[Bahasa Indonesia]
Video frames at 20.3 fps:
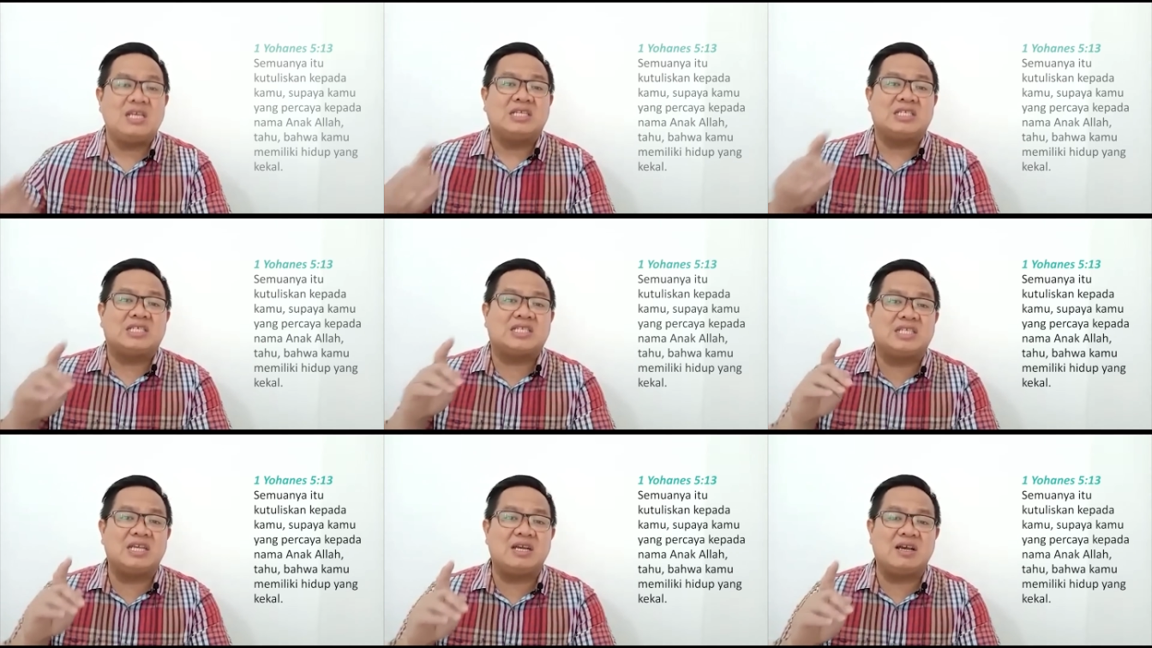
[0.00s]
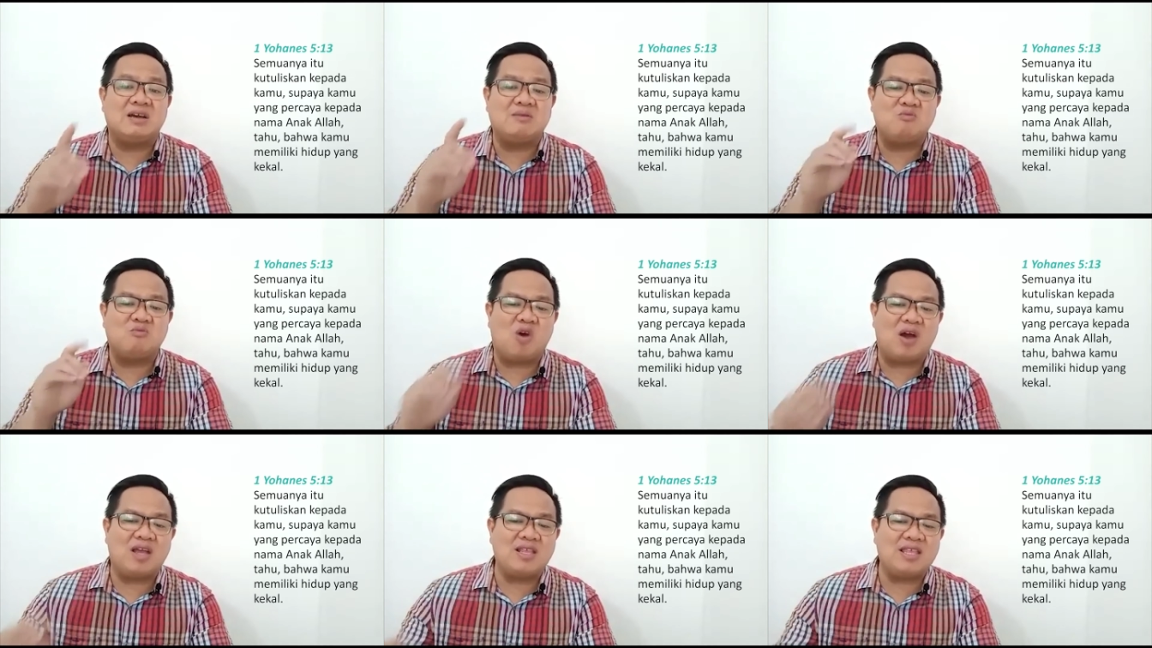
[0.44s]

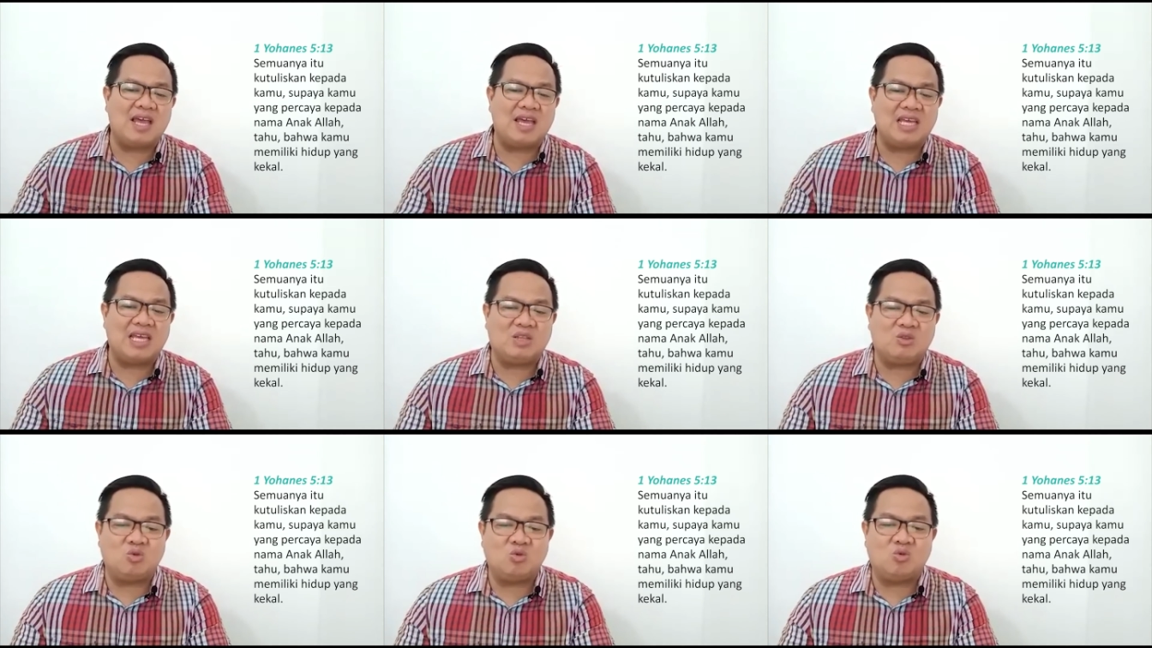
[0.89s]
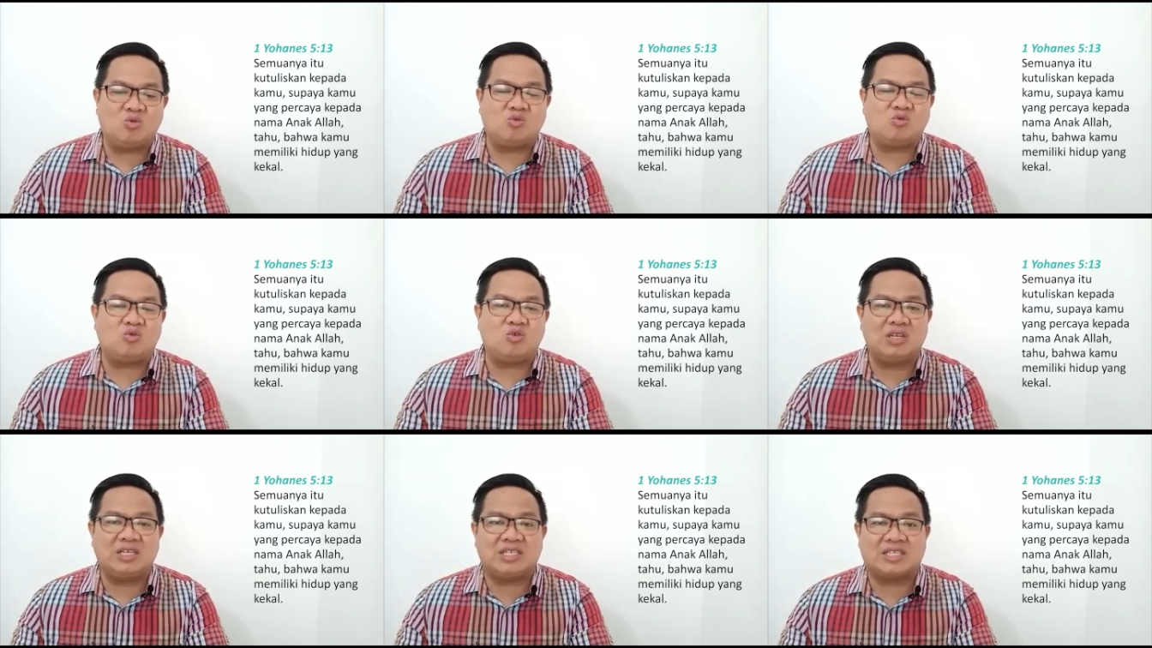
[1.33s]
Semuanya itu
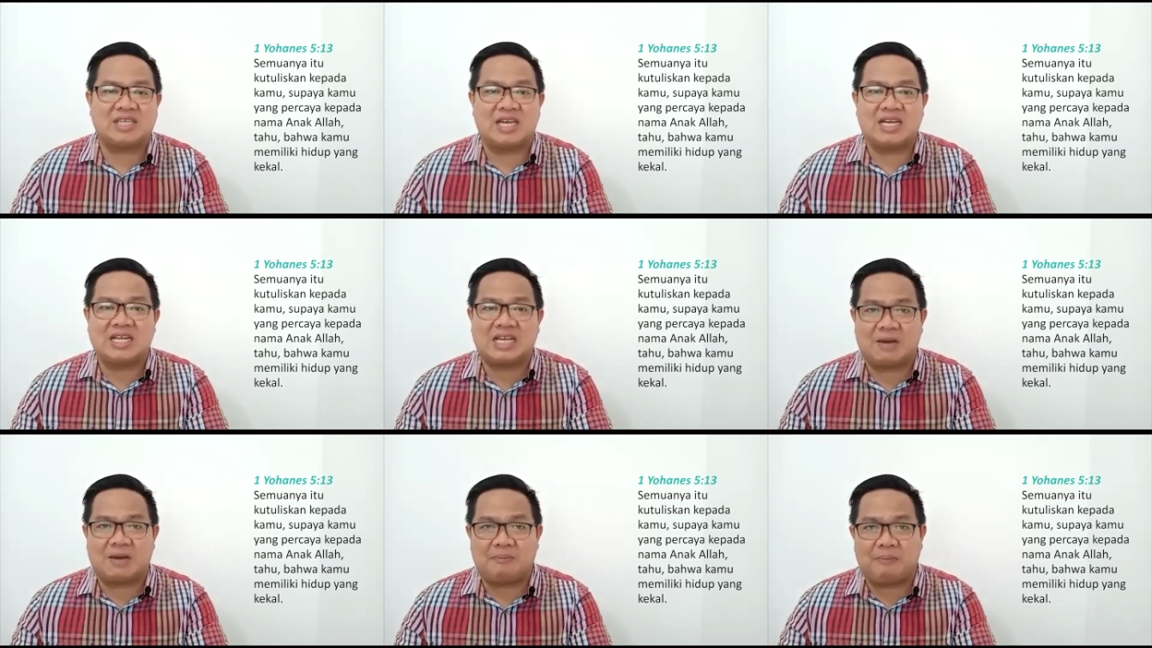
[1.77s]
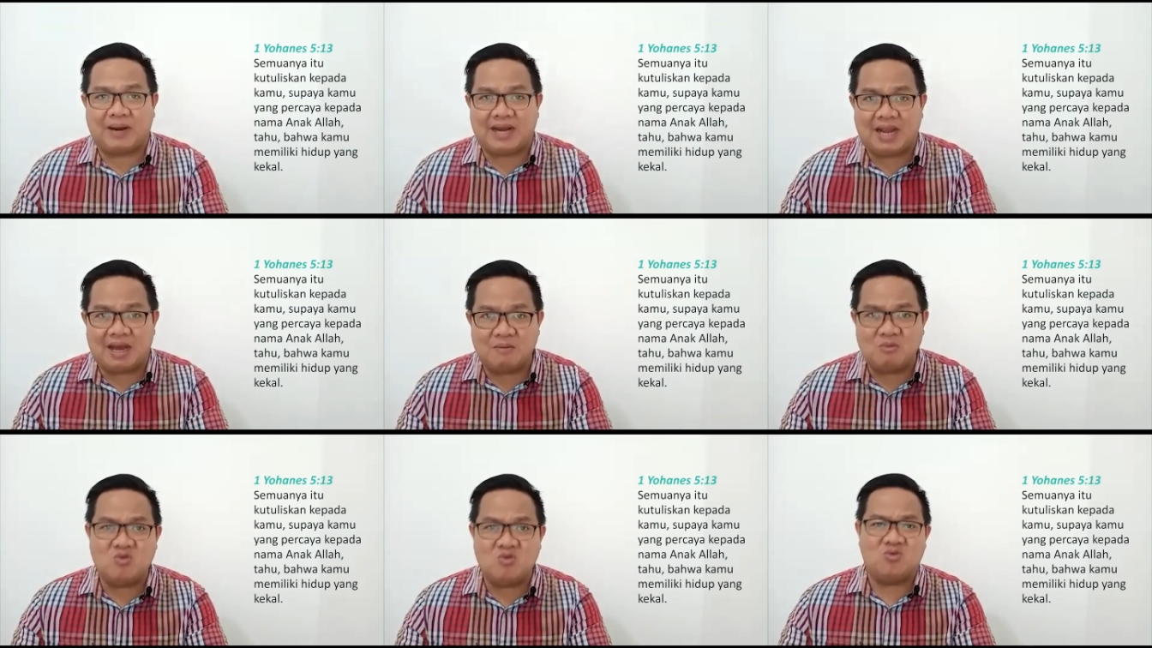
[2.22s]
kutuliskan
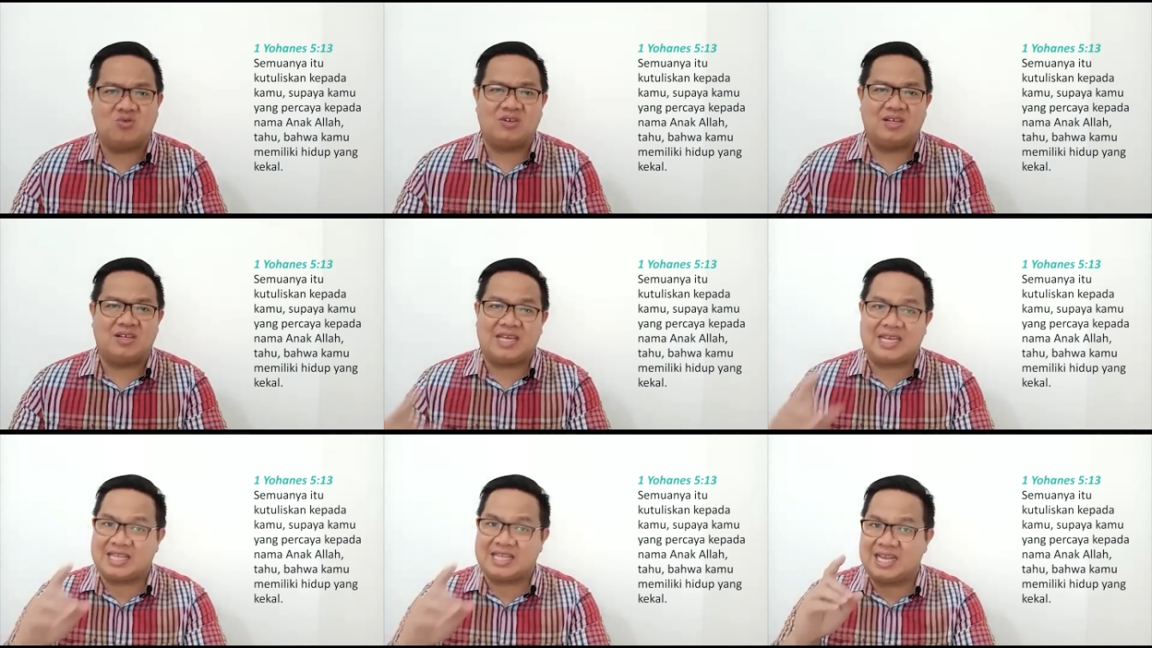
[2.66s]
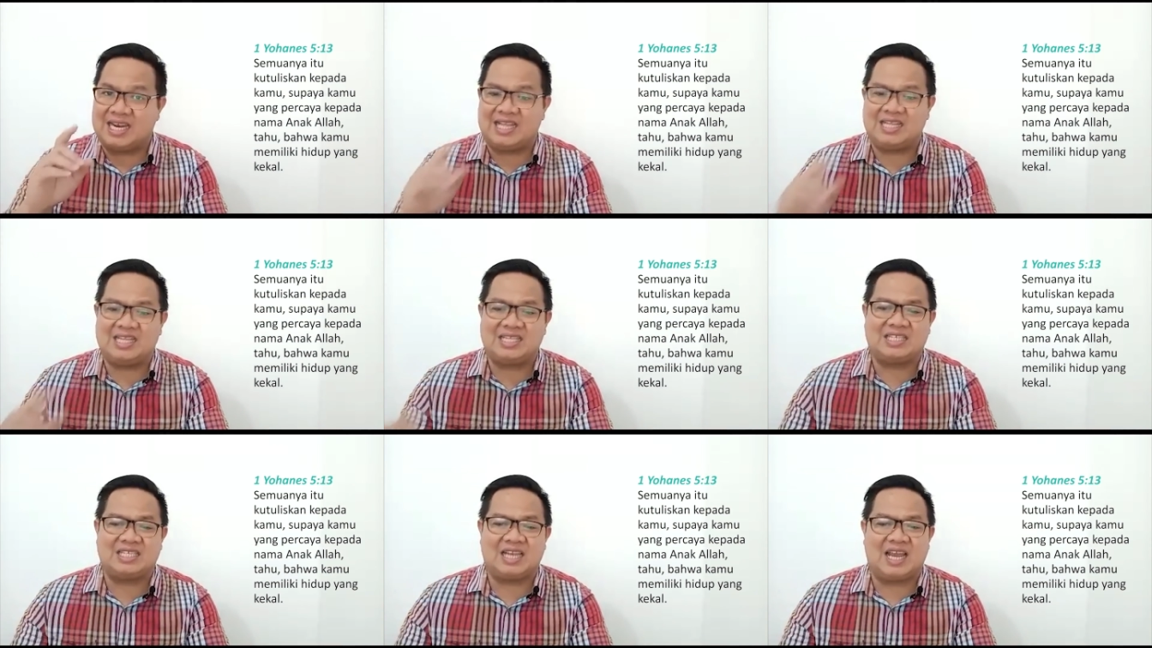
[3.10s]
kepadamu. Kita
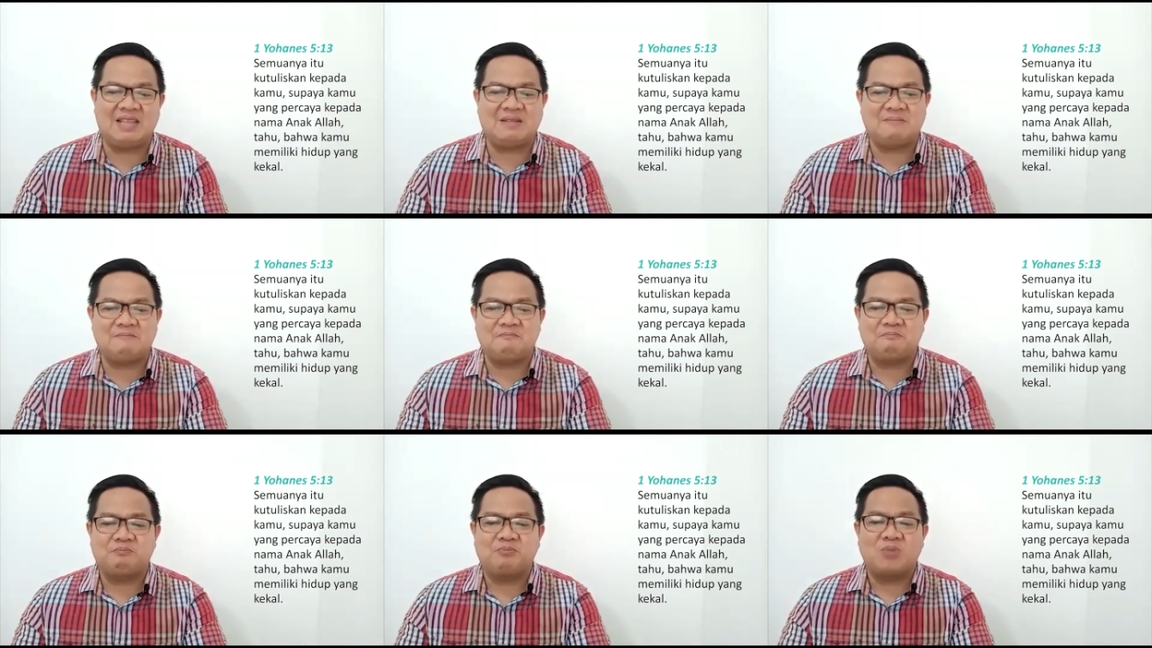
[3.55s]
lihat di slide.